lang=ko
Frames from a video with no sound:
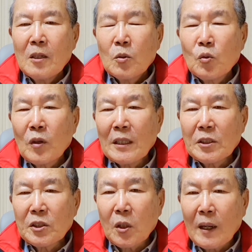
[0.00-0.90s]

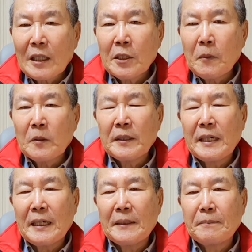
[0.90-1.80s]
누가 정확히
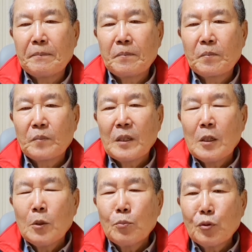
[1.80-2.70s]
보느냐,
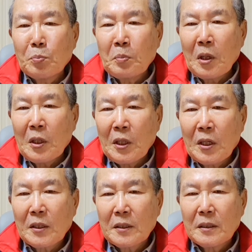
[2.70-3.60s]

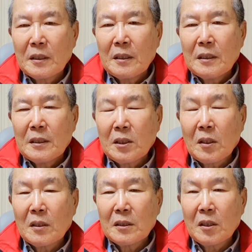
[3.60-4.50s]
분별력,
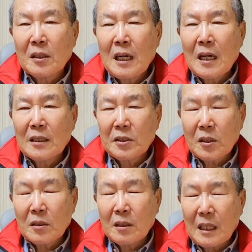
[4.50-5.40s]
적, 정당,
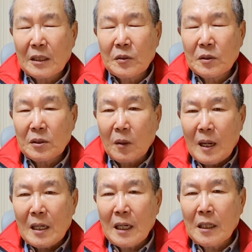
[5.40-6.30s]
적, 아주
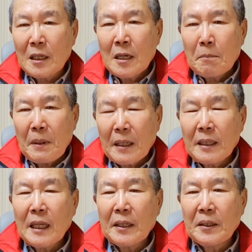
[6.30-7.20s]
정확한
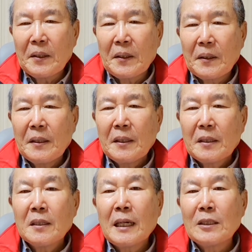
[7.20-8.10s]

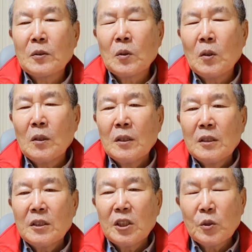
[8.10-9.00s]
판단력을 가지고
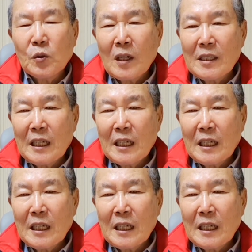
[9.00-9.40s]
실수하지